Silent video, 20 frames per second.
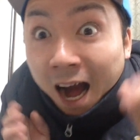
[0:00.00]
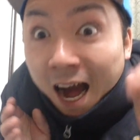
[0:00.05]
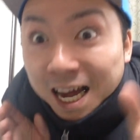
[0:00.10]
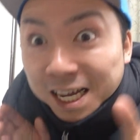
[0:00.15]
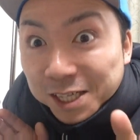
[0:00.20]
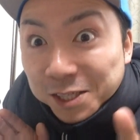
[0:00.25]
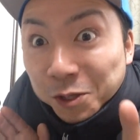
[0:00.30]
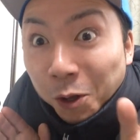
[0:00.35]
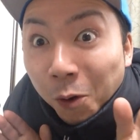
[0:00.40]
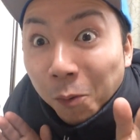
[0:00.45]
は
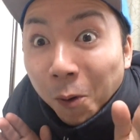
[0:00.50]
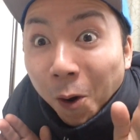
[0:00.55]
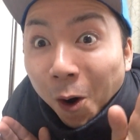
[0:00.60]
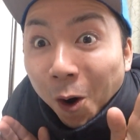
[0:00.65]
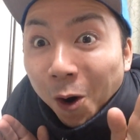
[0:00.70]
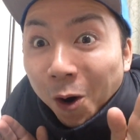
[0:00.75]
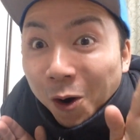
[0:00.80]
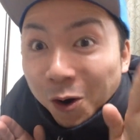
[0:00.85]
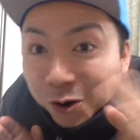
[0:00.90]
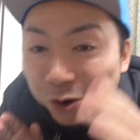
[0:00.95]
いどうも
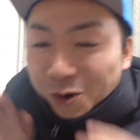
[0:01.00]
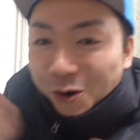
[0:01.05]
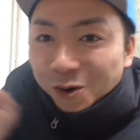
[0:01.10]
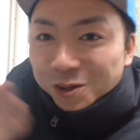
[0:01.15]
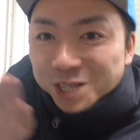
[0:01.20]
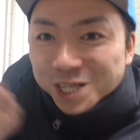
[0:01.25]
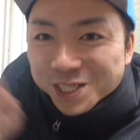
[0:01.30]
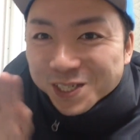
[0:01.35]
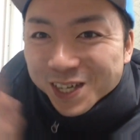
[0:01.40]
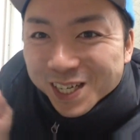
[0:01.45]
こ
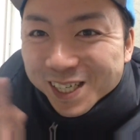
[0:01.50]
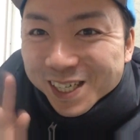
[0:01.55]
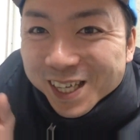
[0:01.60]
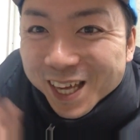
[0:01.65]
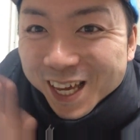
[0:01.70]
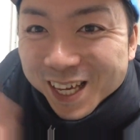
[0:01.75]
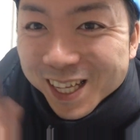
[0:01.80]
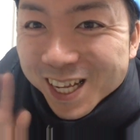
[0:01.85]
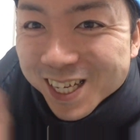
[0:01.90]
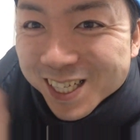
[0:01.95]
んにちは
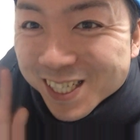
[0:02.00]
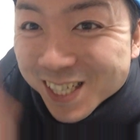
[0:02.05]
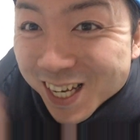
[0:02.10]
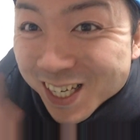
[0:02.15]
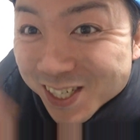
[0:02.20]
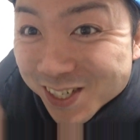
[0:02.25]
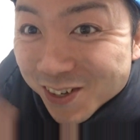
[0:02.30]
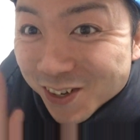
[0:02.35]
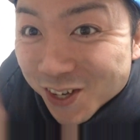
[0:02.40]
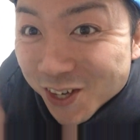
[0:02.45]
劇団
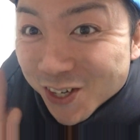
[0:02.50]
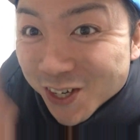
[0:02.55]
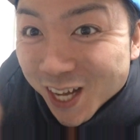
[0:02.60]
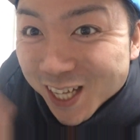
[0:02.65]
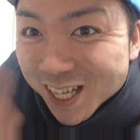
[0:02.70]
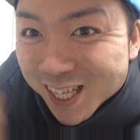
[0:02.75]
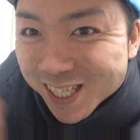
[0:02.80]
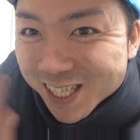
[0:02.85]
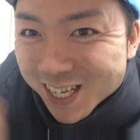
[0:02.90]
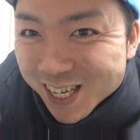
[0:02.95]
スカッシュのゆうや
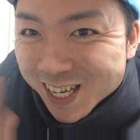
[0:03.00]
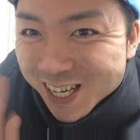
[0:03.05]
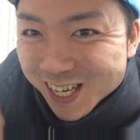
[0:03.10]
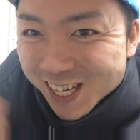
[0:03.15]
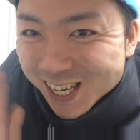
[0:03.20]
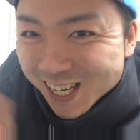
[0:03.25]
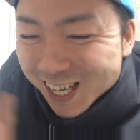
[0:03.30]
です